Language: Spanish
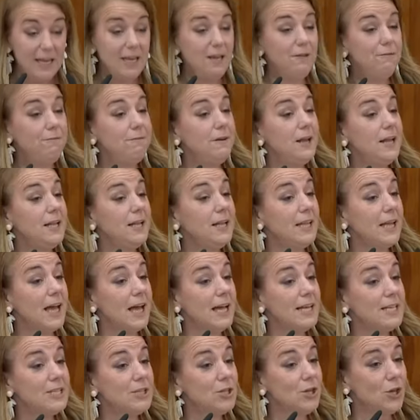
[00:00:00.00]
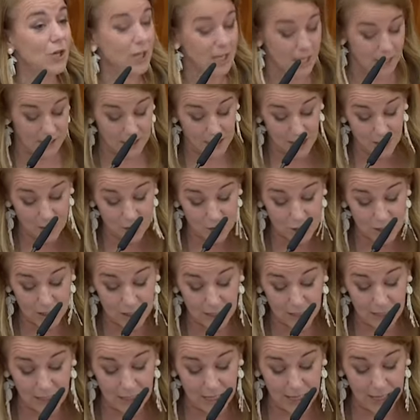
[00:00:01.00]
Y frente a esto, ¿qué hacen los
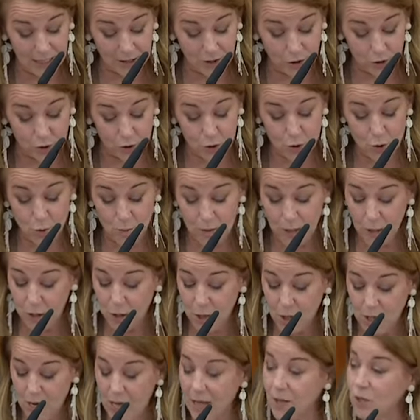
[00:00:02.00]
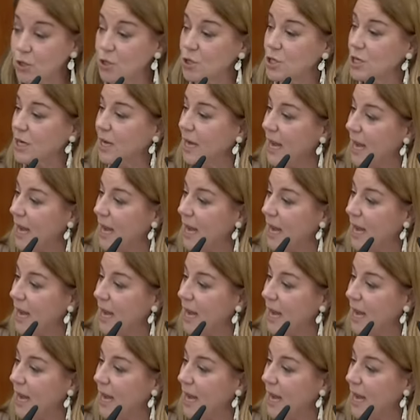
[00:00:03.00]
sindicatos subvencionados?